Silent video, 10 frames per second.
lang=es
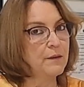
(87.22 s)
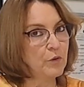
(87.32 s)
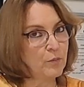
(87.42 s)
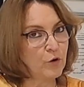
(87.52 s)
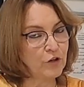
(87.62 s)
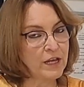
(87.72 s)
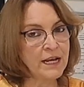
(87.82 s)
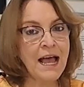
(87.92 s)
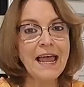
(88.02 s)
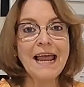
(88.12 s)

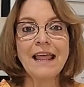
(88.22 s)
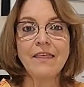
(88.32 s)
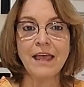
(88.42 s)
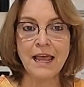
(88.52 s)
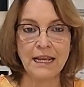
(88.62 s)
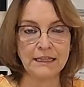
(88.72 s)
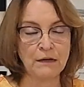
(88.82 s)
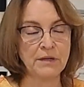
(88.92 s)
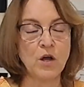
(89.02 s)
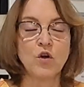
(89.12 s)
lipoproteína LDL,
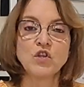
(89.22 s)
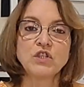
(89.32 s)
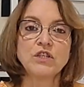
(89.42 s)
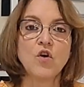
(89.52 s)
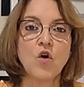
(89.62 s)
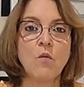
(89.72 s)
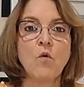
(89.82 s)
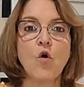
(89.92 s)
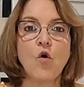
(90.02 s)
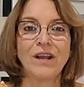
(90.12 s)
también conocido
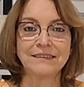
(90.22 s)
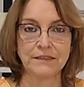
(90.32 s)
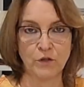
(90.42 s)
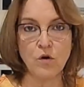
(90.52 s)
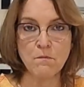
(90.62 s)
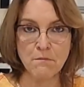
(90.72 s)
como colesterol